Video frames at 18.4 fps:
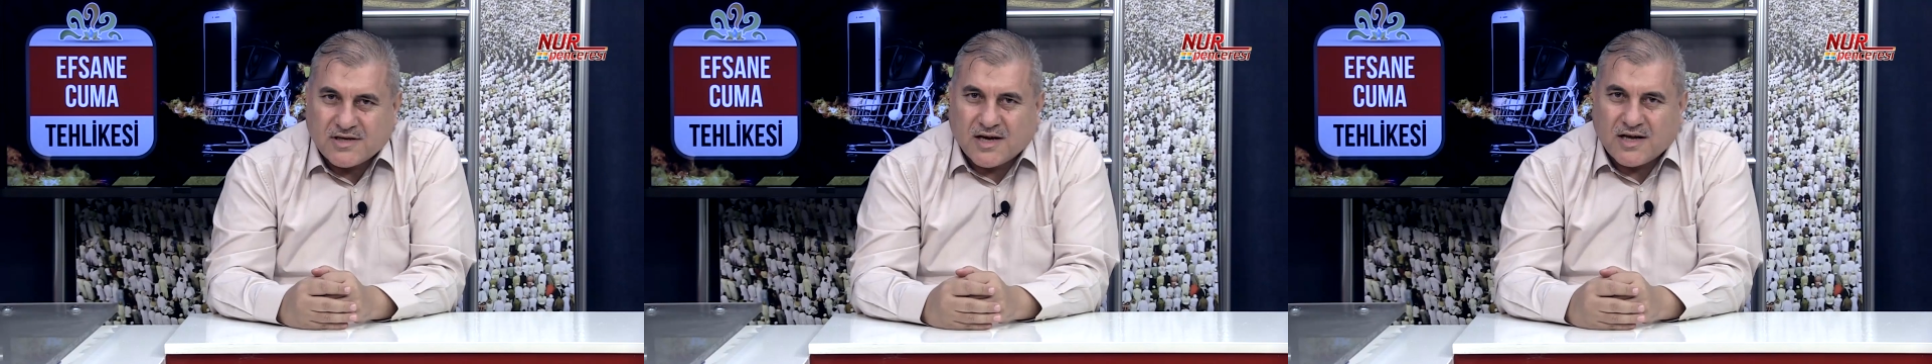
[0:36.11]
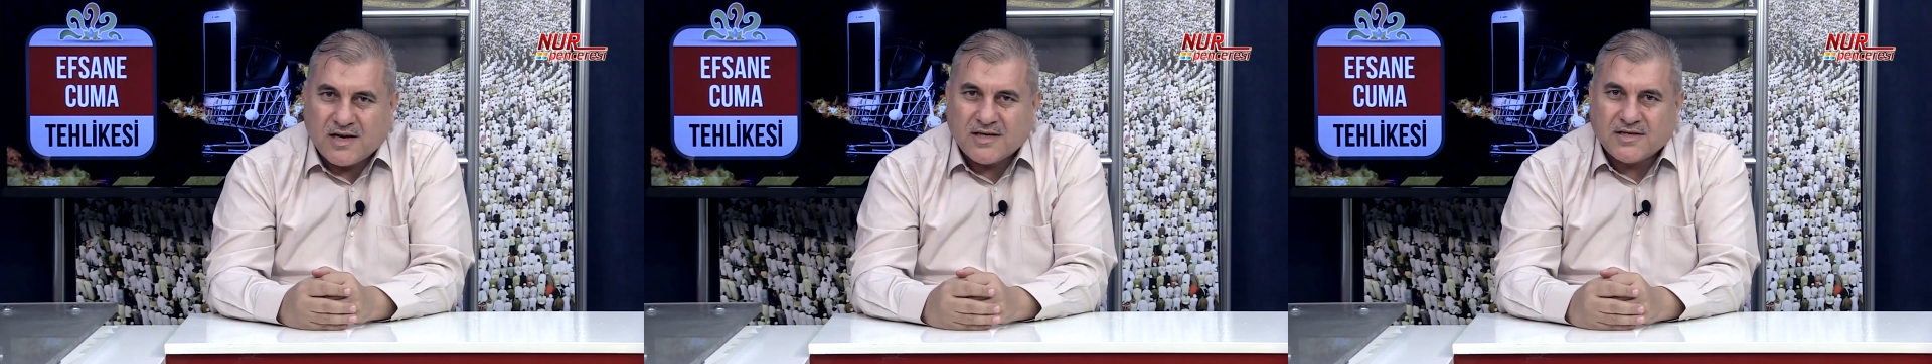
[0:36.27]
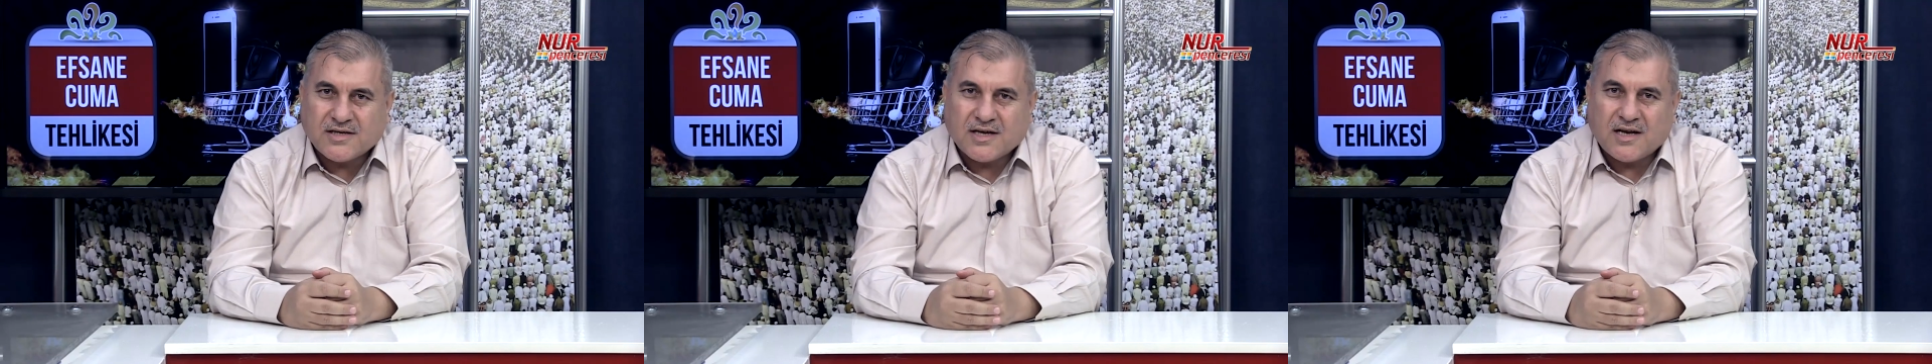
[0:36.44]

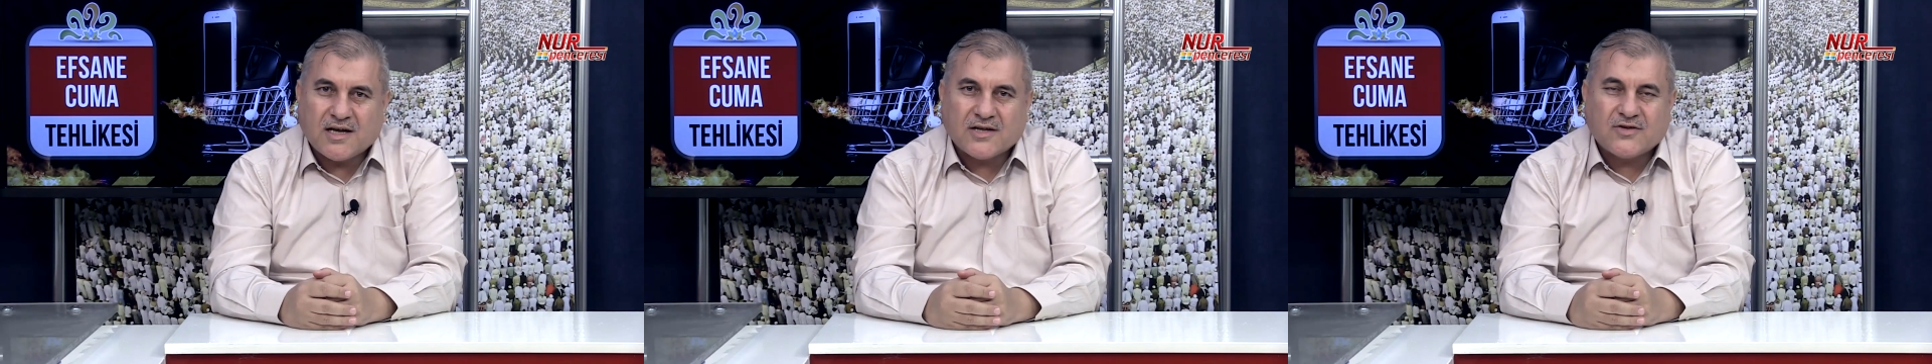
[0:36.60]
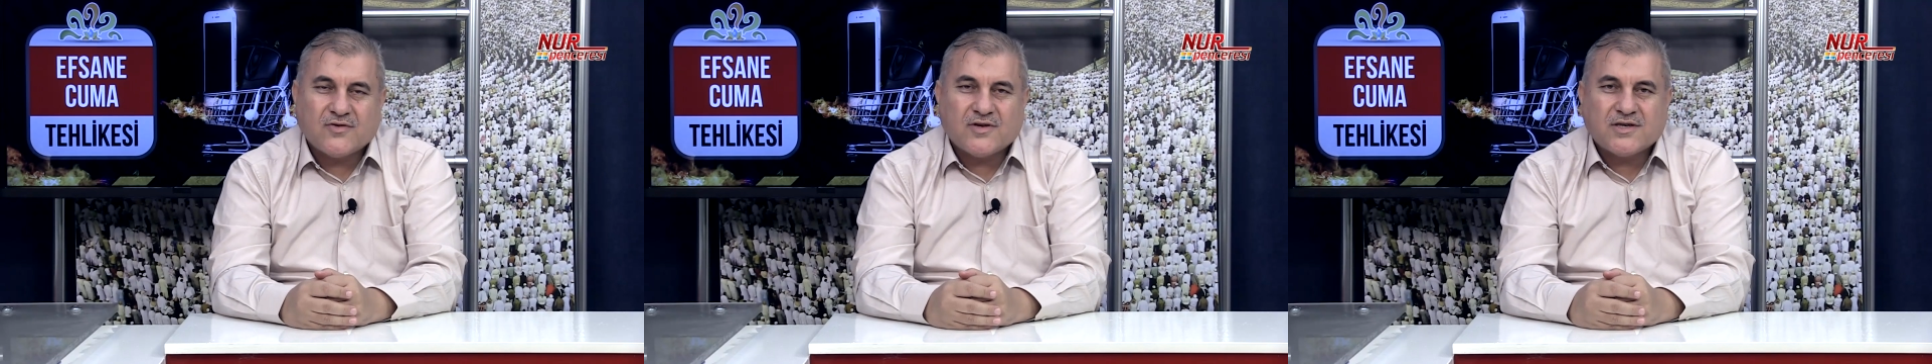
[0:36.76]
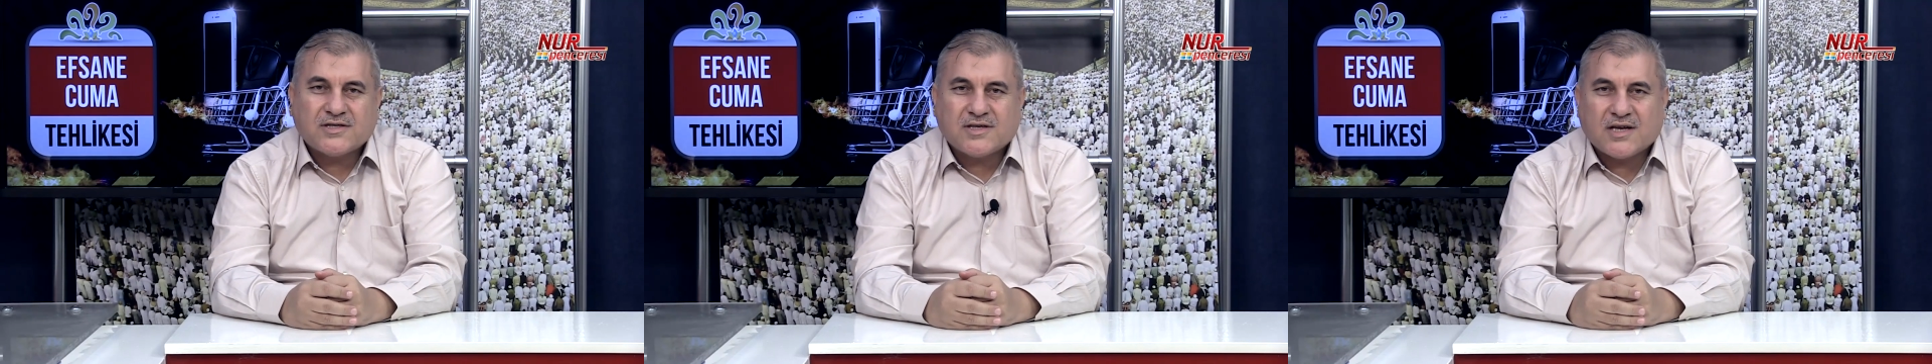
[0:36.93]

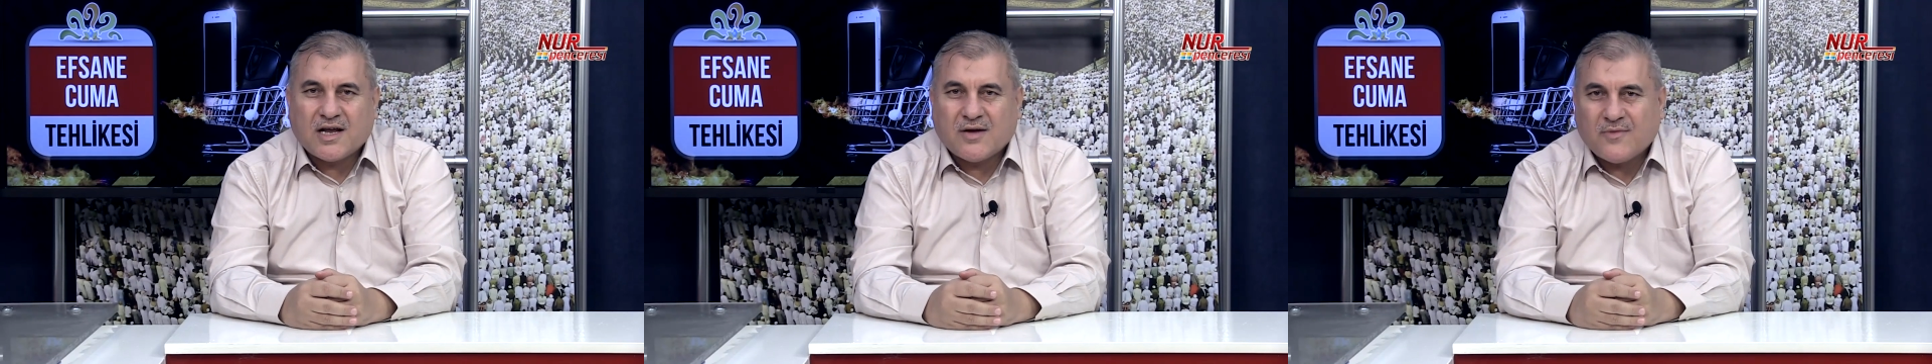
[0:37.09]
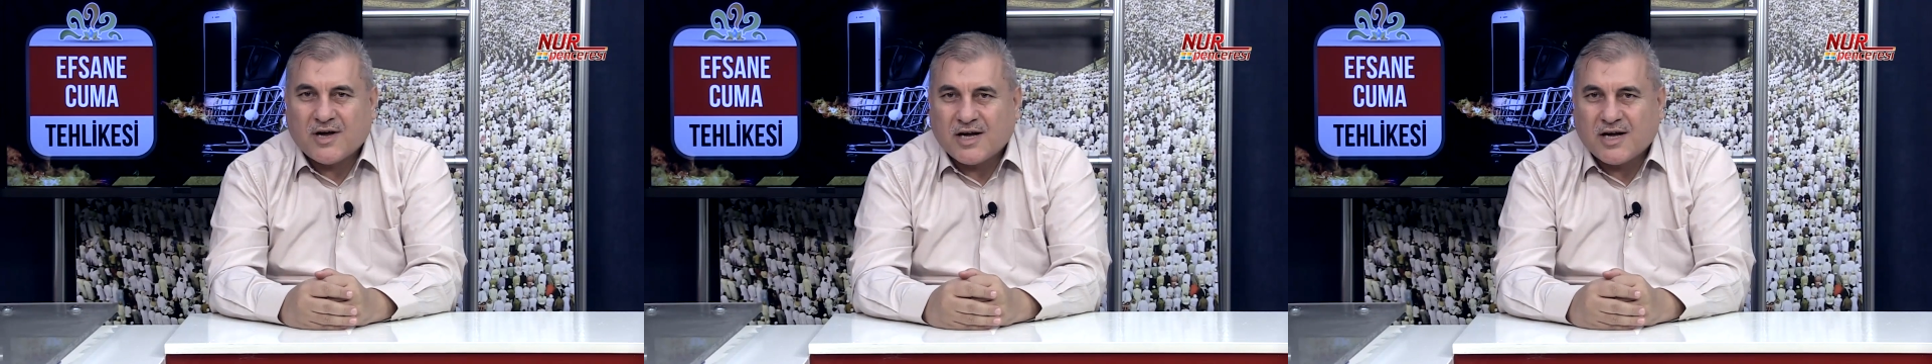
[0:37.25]
aleyhissalatü vesselam